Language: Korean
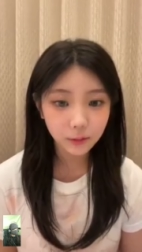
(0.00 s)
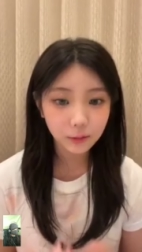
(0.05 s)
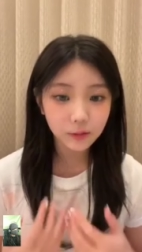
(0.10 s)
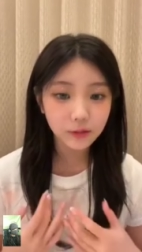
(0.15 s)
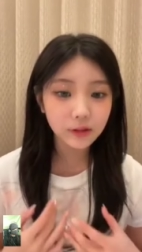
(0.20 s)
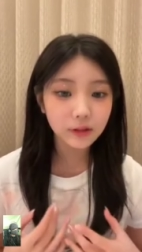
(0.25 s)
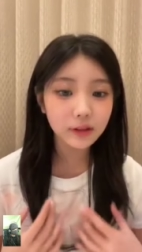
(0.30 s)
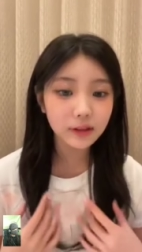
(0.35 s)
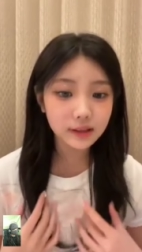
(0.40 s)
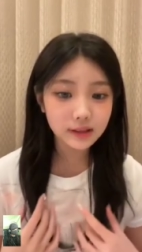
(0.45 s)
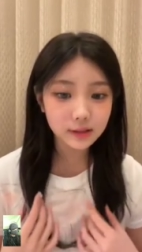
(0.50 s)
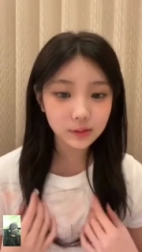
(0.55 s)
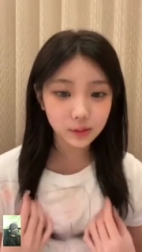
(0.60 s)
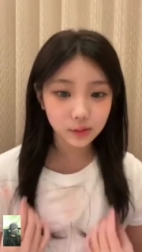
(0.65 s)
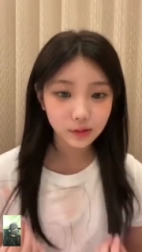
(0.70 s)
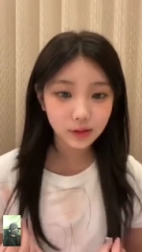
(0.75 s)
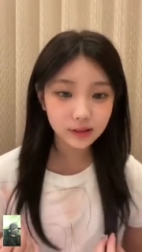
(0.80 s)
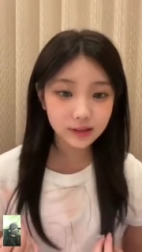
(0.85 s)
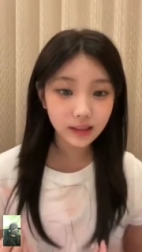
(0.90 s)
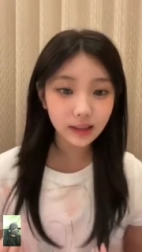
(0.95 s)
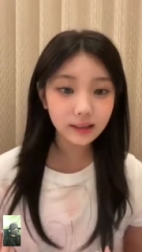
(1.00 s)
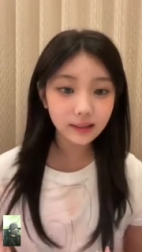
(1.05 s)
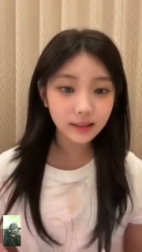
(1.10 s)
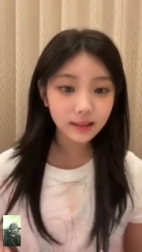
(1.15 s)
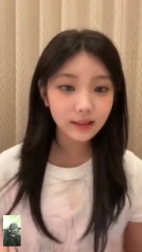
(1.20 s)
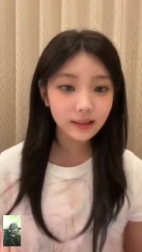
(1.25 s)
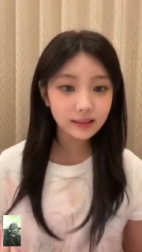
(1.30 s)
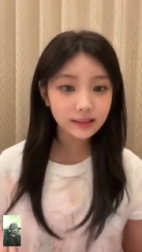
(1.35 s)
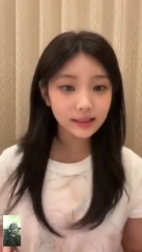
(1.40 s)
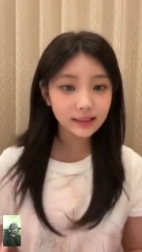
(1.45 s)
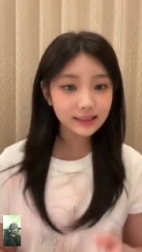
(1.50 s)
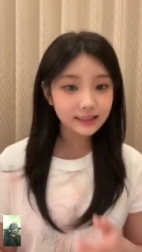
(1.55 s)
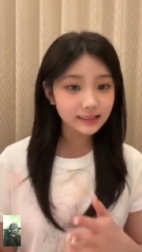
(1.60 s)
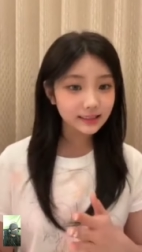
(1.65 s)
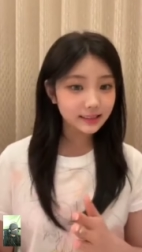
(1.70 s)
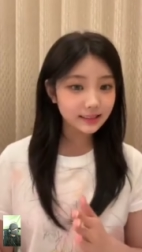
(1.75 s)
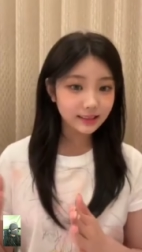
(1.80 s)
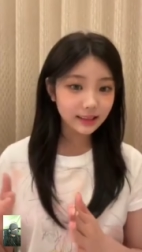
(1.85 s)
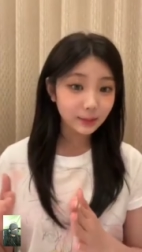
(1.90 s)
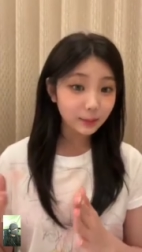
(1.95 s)
올려야지 올려야지 하다가
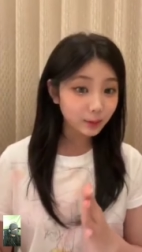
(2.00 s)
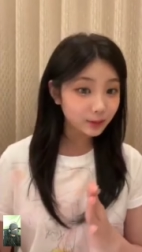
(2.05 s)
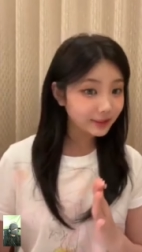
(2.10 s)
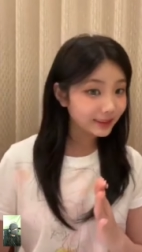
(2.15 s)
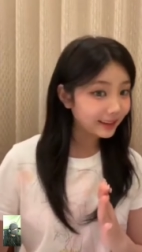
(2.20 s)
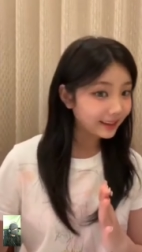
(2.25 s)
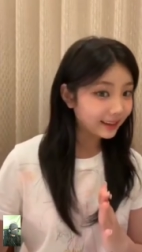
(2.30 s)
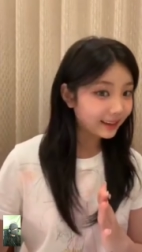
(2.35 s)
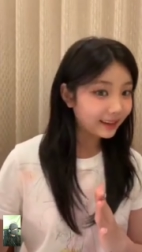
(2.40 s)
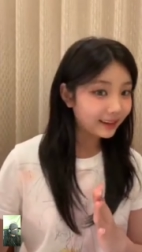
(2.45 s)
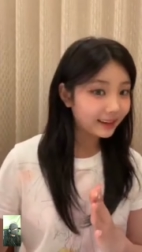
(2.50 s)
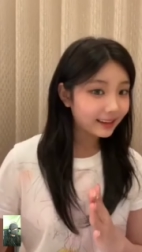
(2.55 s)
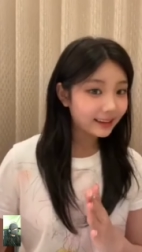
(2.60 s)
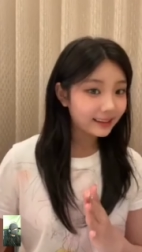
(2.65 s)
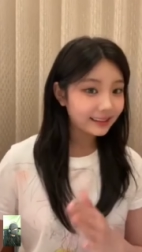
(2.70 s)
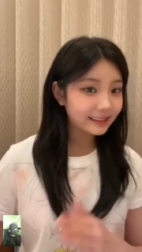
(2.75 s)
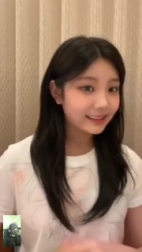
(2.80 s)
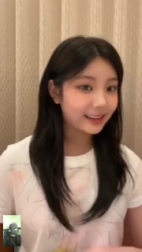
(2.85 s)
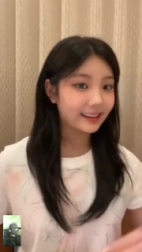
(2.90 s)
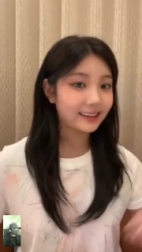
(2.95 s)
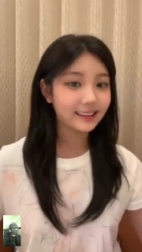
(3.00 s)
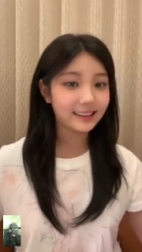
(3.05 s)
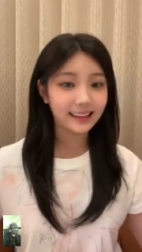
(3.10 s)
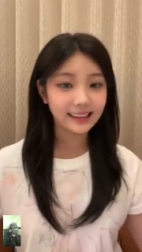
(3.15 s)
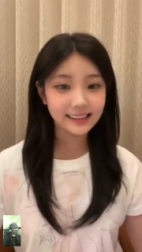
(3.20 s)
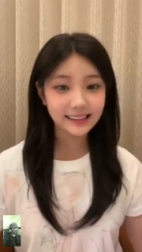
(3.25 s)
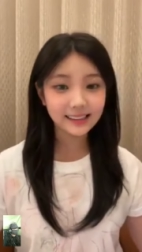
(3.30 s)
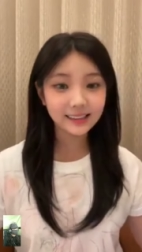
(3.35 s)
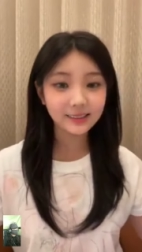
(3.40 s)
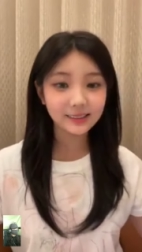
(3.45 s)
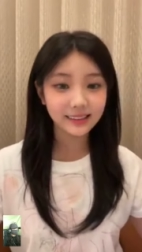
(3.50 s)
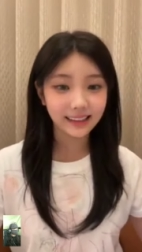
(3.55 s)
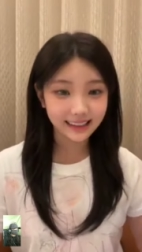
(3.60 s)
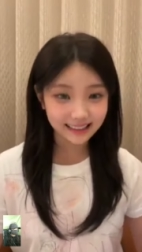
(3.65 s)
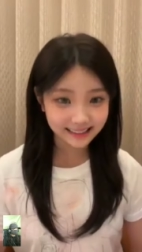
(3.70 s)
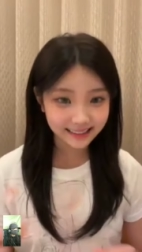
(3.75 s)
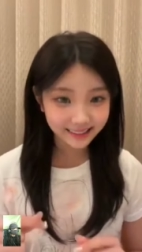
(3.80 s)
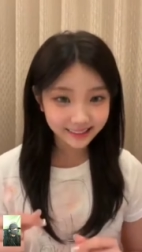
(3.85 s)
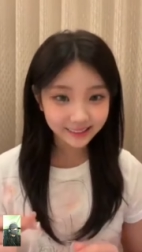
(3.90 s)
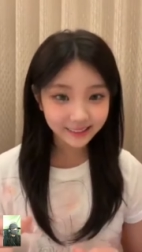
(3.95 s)
살짝 까먹다가 다리 다치고
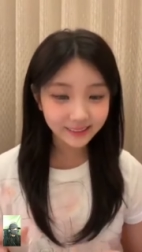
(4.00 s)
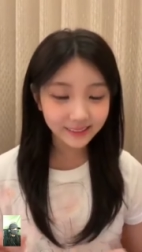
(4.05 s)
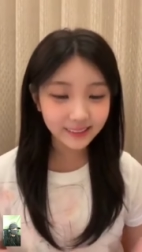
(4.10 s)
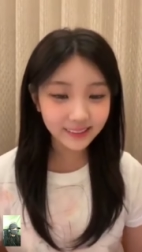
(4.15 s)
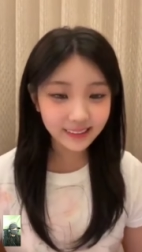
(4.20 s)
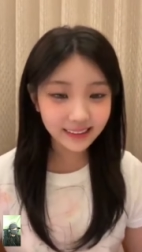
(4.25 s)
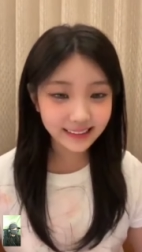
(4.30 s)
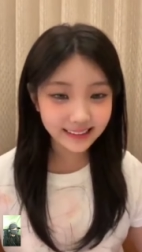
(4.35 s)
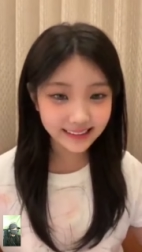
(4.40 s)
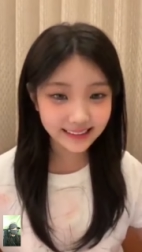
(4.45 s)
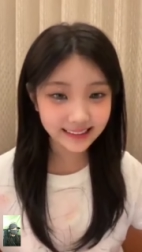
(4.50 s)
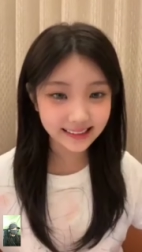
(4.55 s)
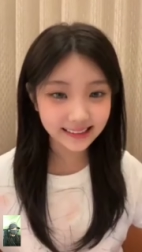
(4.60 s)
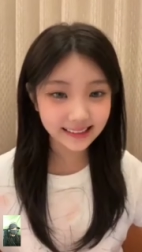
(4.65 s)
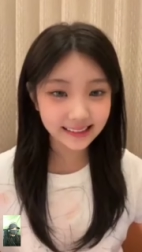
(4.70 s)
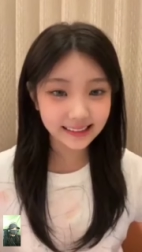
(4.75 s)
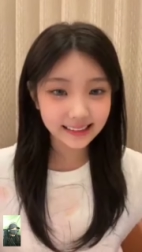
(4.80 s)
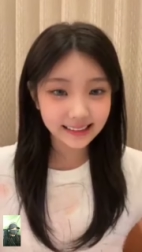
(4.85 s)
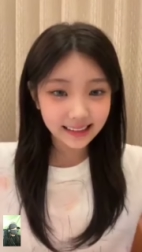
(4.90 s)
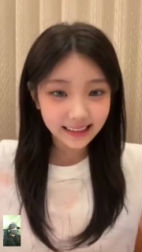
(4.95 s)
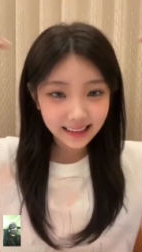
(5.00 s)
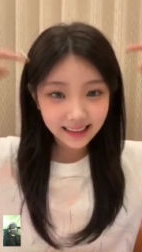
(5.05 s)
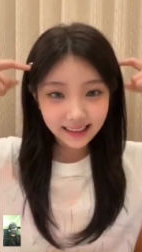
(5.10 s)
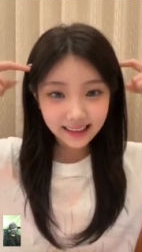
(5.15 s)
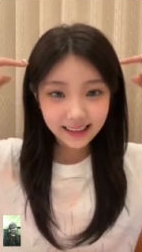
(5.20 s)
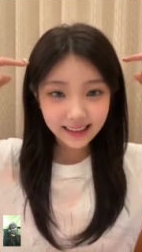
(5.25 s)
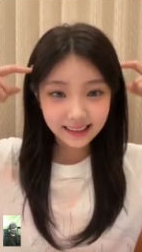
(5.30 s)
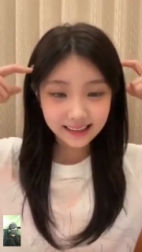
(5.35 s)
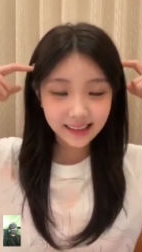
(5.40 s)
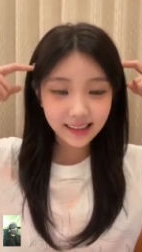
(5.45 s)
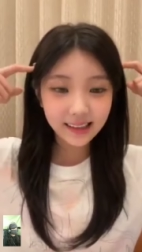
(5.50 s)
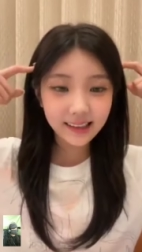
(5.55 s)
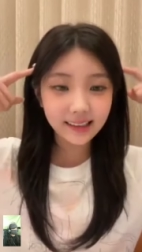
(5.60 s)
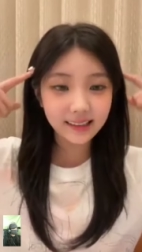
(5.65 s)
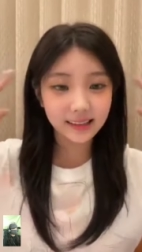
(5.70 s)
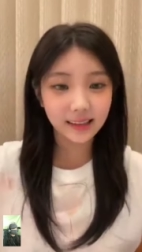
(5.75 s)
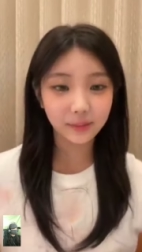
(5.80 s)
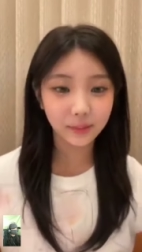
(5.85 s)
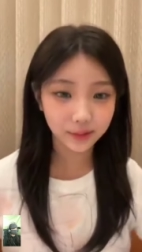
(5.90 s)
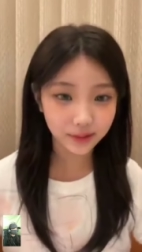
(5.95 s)
나서 올려야지가
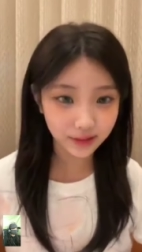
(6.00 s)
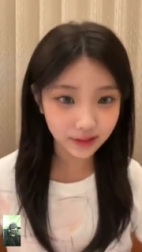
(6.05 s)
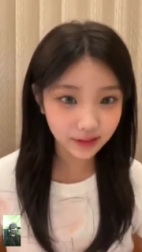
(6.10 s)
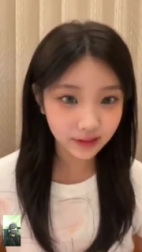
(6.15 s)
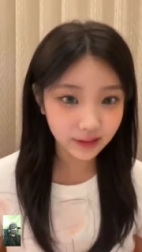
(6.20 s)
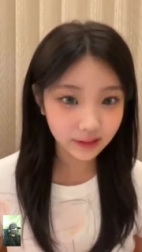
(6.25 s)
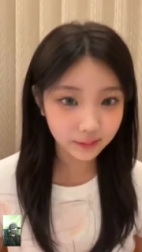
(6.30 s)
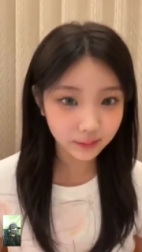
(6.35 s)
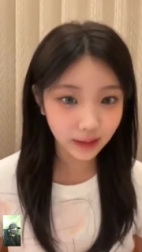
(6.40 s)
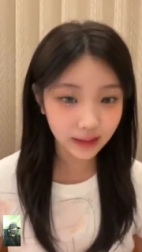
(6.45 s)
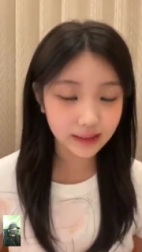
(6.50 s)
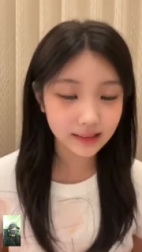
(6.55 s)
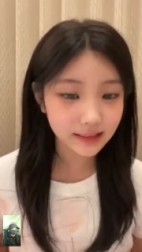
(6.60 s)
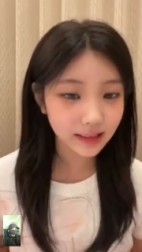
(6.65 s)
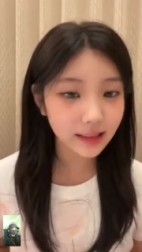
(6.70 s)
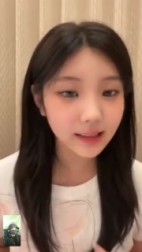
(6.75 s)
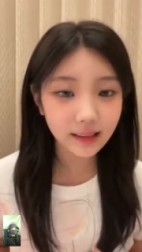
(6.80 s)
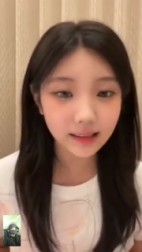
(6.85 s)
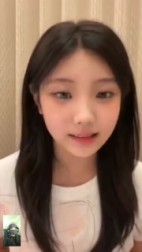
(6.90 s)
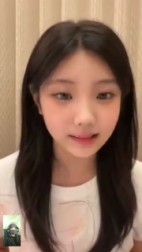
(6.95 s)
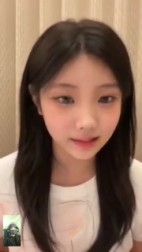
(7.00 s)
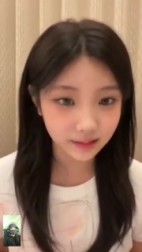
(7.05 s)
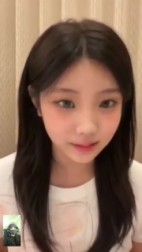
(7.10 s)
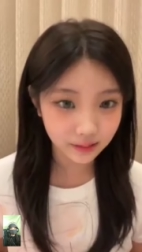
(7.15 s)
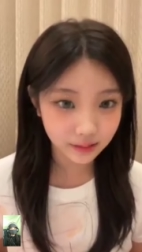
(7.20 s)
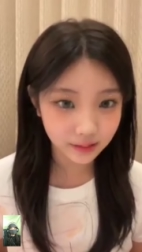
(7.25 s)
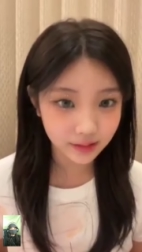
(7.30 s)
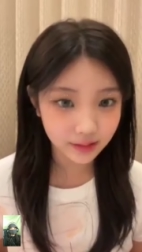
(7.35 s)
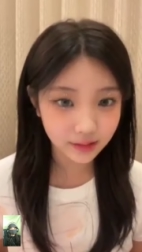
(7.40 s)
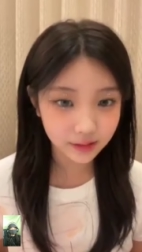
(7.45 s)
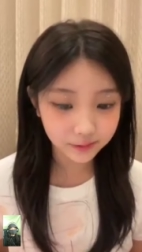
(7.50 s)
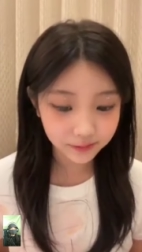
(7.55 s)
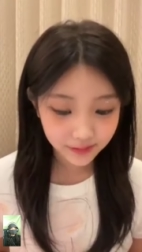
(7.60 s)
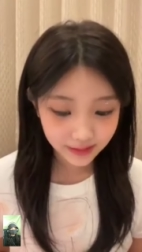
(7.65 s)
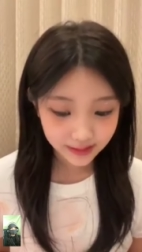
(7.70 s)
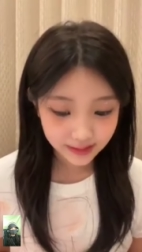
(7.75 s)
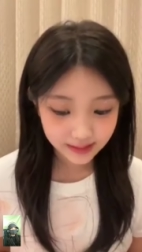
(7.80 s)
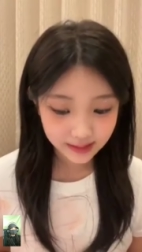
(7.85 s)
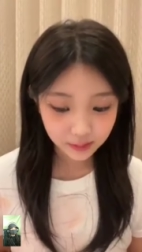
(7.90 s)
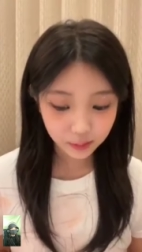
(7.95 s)
생각이 나버린, 많이 생각이 난 거예요,
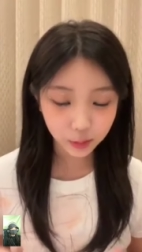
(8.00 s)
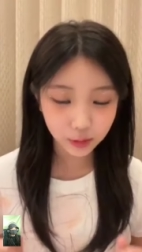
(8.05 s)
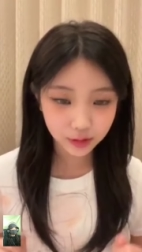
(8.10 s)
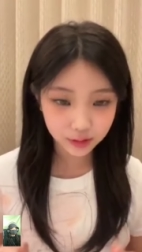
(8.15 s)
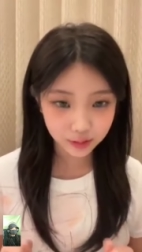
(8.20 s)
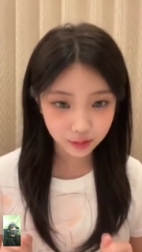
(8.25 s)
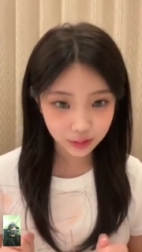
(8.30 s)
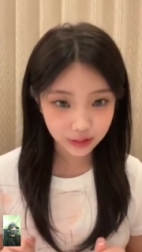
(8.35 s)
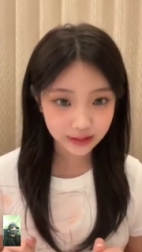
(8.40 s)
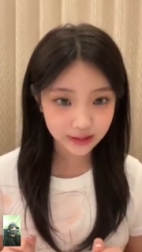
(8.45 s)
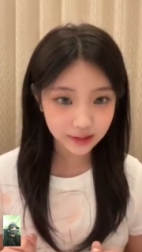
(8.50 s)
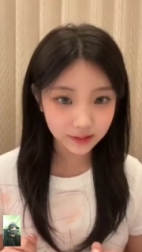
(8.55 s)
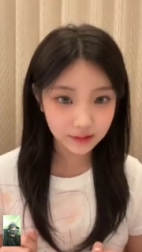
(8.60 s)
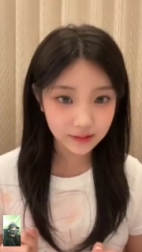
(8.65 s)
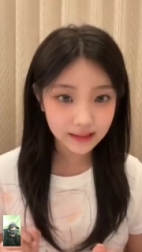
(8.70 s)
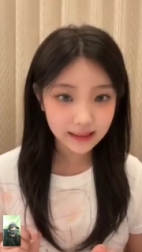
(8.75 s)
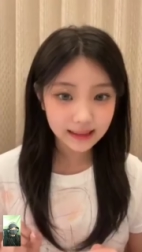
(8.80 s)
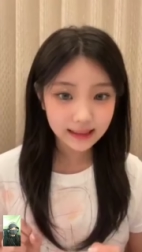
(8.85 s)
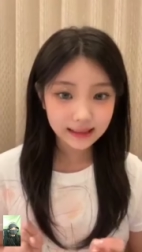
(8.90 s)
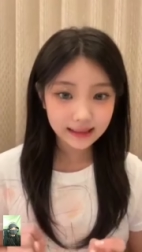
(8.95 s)
제 머릿속에서.